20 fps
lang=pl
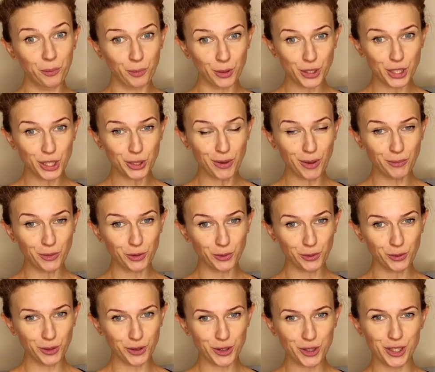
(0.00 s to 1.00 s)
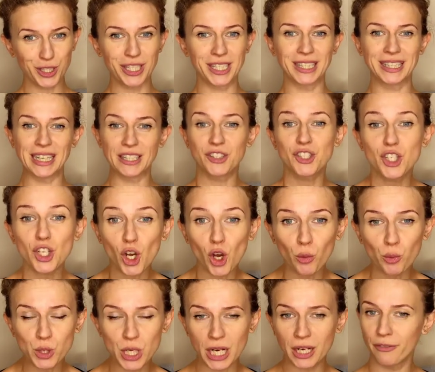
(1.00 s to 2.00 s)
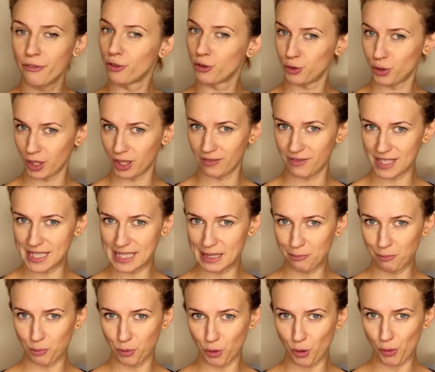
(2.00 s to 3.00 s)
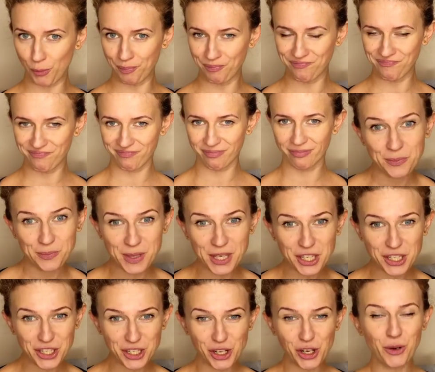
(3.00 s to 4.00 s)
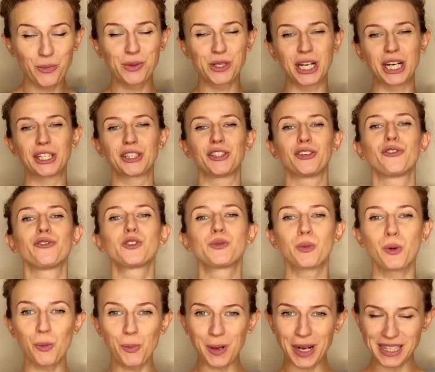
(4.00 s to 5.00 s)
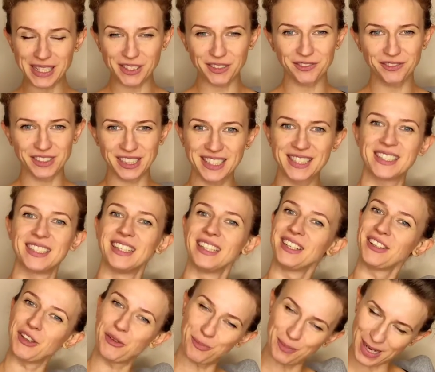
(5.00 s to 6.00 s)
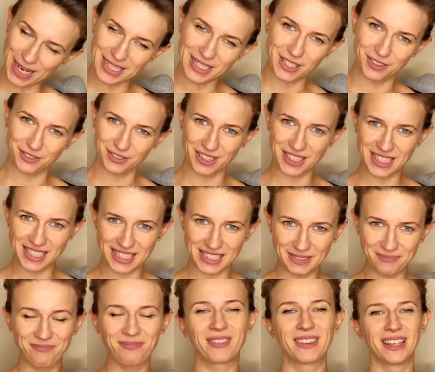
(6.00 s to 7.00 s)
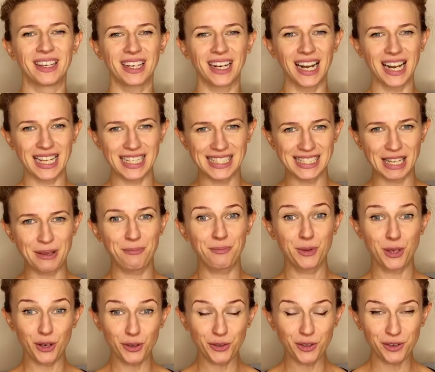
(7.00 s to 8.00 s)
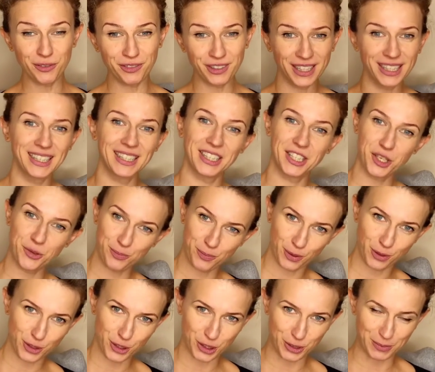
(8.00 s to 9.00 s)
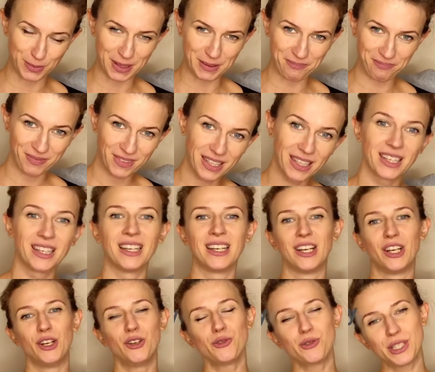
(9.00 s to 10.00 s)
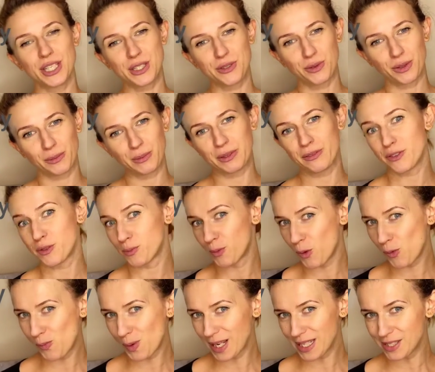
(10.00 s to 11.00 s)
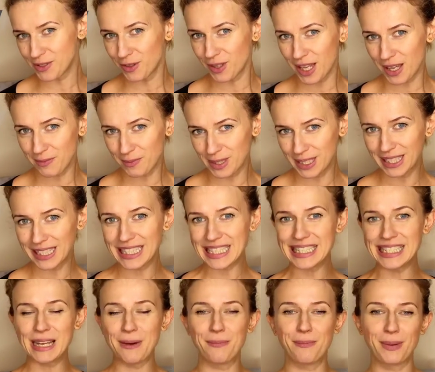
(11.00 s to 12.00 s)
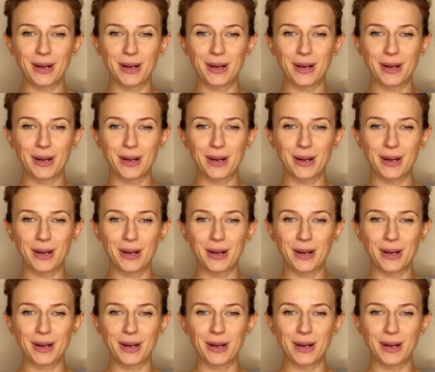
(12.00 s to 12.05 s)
Podzieliłam trudności na trzy obszary, w których występują: Pierwszy obszar to współpracownicy i pracownicy, relacje pionowe i poziome ludzie, z którymi współpracujemy i za